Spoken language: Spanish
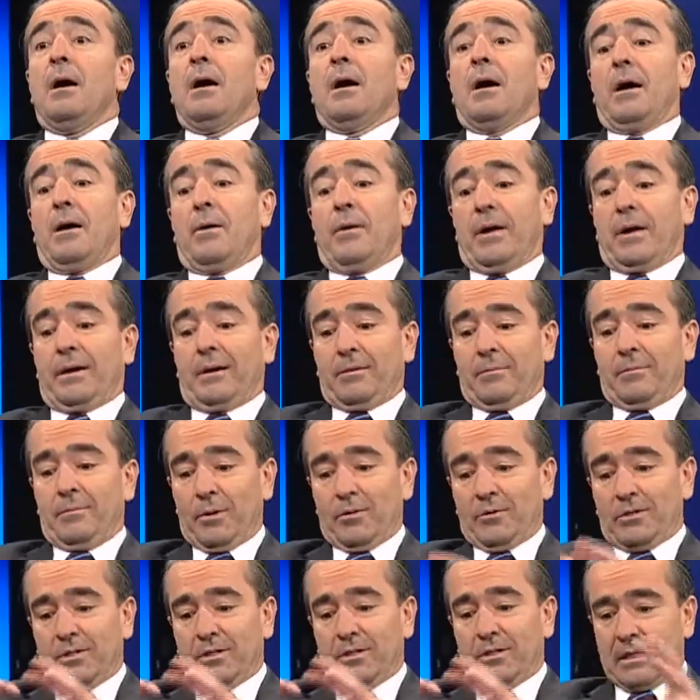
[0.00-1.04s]
A ver,
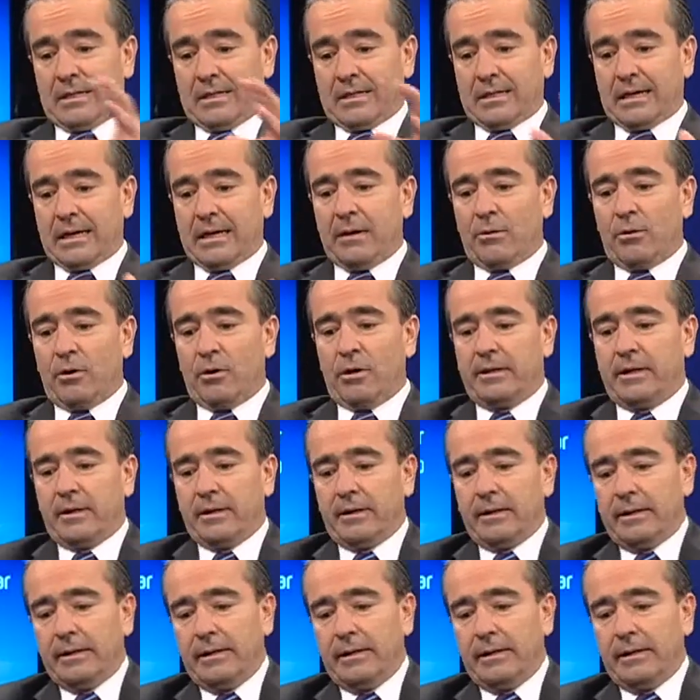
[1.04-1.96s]
vamos a tratar de sacar la bolita.